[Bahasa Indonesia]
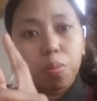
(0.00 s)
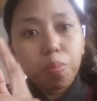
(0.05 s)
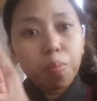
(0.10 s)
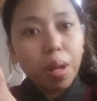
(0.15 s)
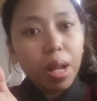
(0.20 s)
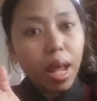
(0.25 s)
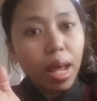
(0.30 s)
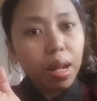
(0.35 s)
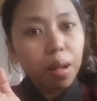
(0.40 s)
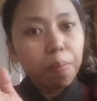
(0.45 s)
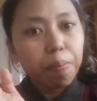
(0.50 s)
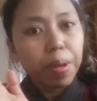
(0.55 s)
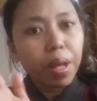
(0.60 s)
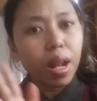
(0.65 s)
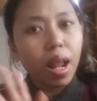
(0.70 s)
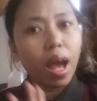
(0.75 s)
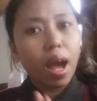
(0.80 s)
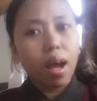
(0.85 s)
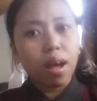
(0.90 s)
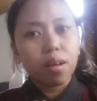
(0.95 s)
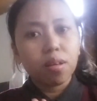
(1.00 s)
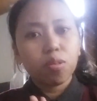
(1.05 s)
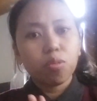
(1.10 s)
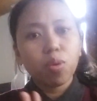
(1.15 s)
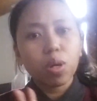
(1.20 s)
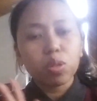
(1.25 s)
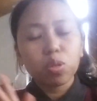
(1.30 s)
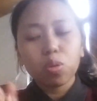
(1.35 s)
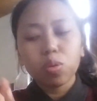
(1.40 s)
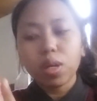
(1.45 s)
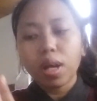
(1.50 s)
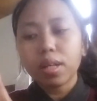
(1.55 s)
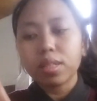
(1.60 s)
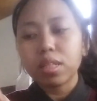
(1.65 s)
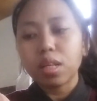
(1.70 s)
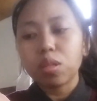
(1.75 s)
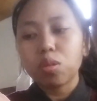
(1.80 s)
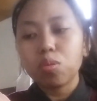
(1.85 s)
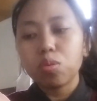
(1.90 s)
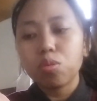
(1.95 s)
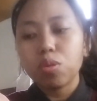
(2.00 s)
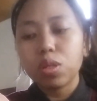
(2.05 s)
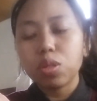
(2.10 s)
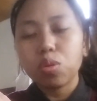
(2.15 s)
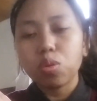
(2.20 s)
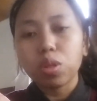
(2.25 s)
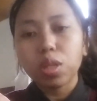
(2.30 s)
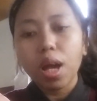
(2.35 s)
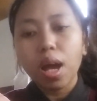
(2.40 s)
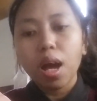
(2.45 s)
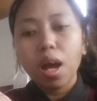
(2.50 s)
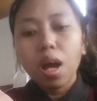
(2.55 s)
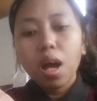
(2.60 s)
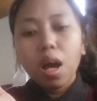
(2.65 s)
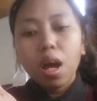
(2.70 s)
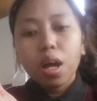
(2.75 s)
malahan lebih lah waktu yang satu dua juta